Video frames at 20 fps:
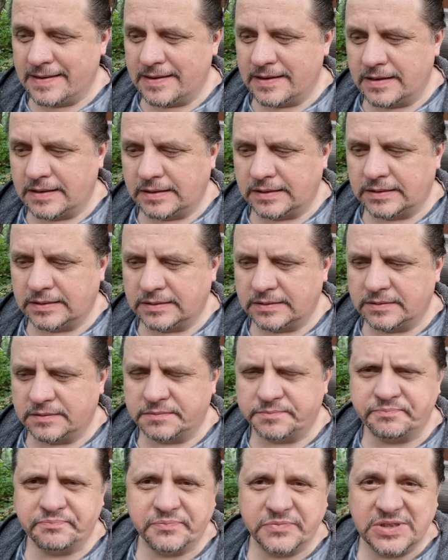А,
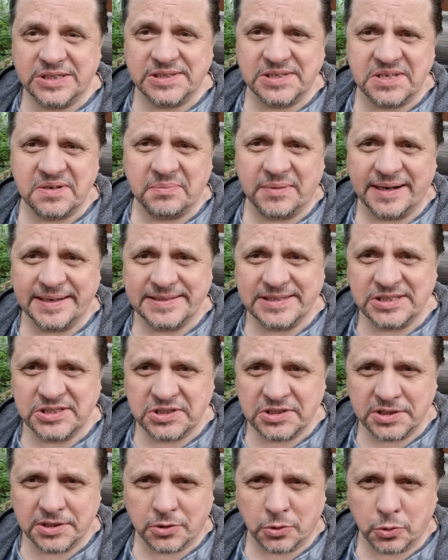не
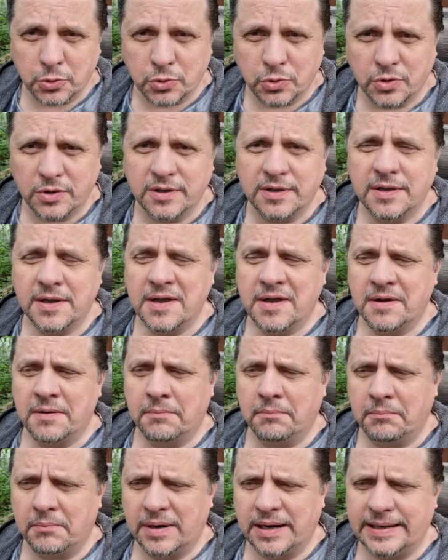занимайтесь ерундой,
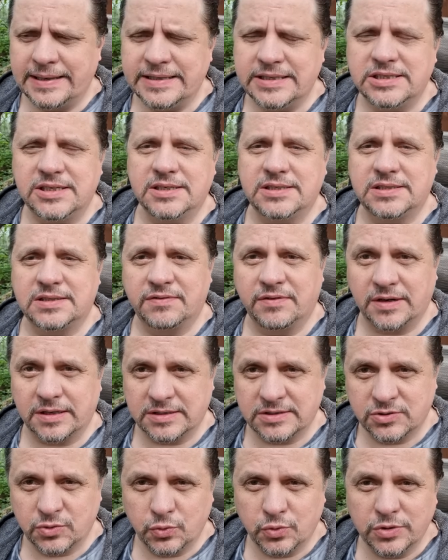молитесь
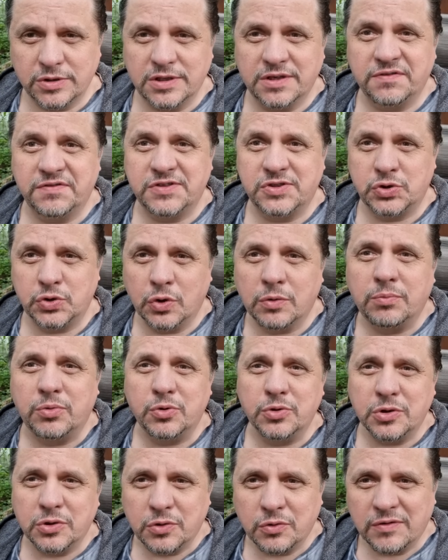Творцу, и все
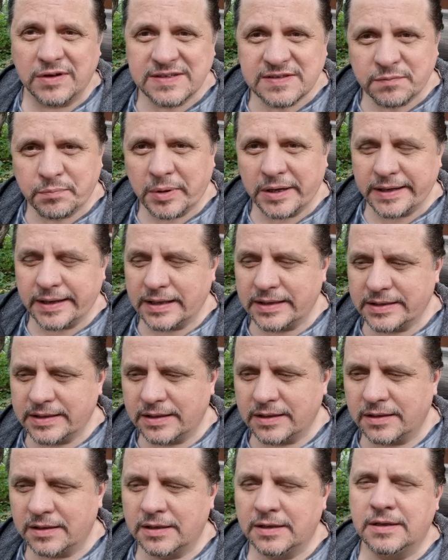будет у вас в порядке.